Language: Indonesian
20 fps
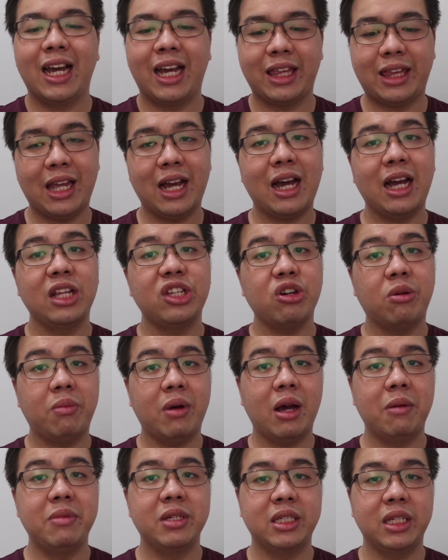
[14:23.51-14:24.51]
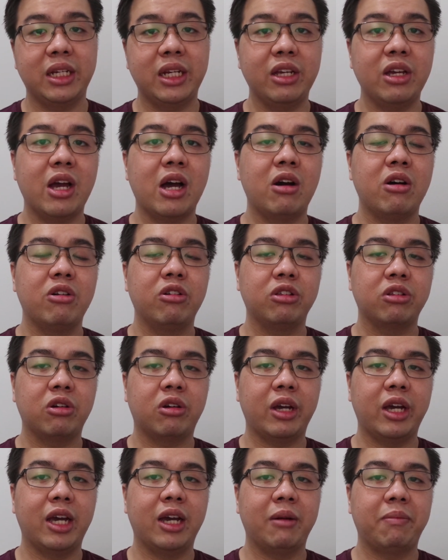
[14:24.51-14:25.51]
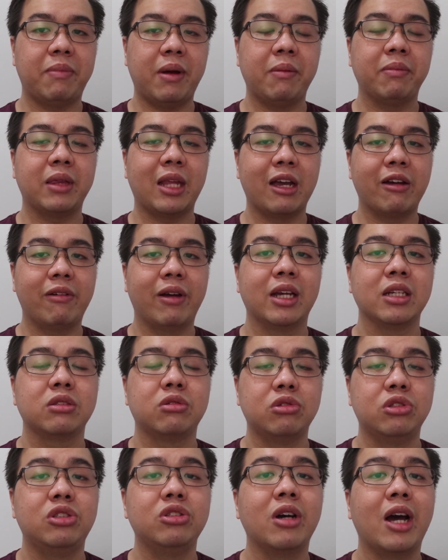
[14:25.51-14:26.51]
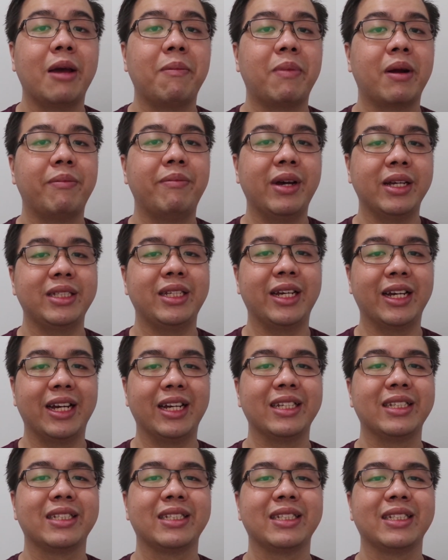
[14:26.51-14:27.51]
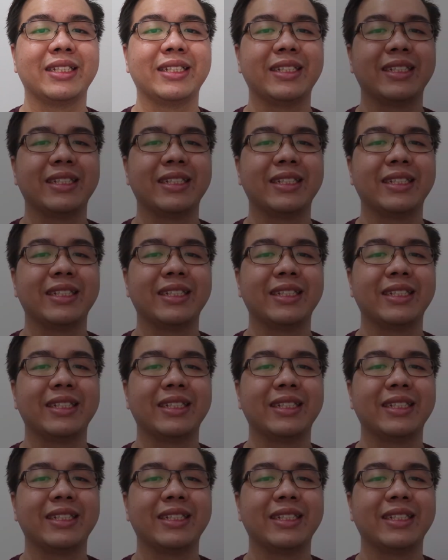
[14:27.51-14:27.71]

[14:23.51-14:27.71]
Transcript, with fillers: Kita akan coba abis ini yang untuk ear pump TWS 7 Hyper Bass ya guys.